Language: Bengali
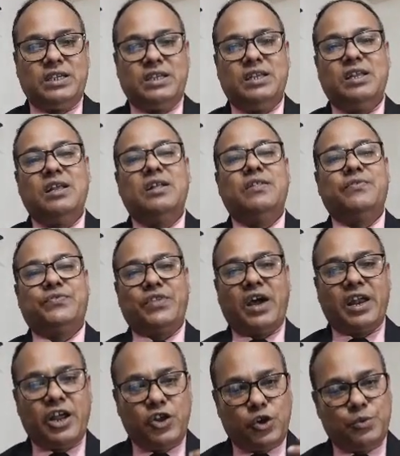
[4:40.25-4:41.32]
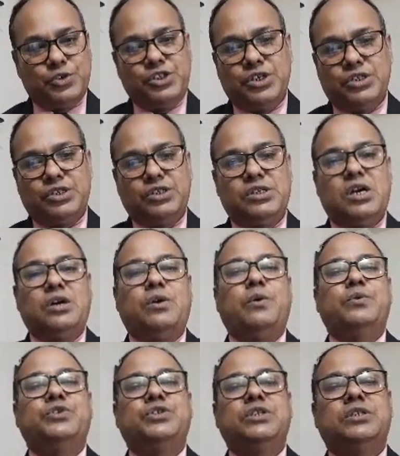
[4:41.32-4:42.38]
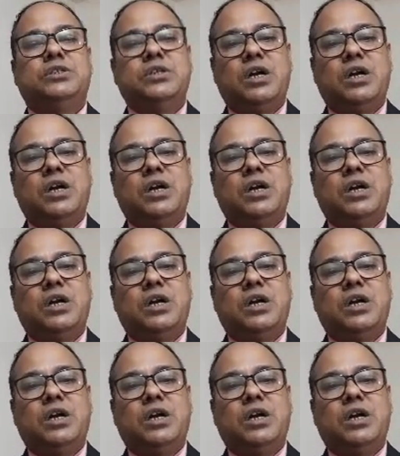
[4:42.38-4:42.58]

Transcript: বিবাহ করার সময় একে অন্যকে স্বামী